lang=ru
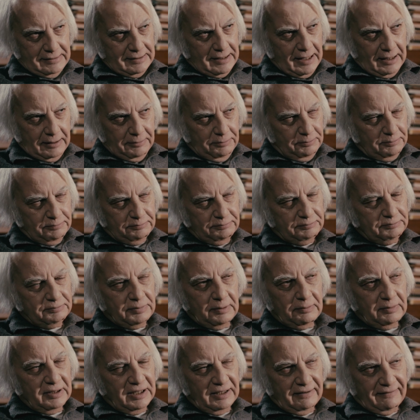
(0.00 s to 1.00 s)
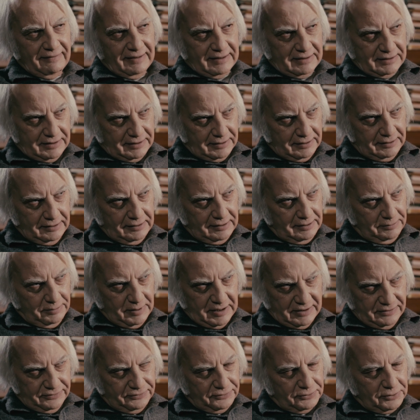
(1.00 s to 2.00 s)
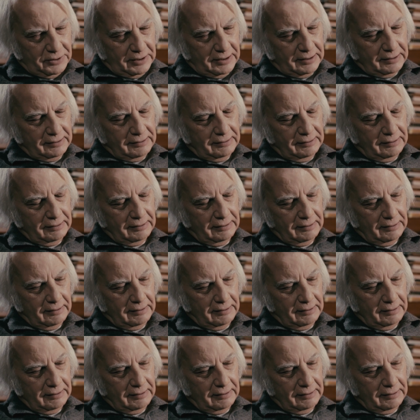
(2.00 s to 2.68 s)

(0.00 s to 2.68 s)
так побаловаться не позволит.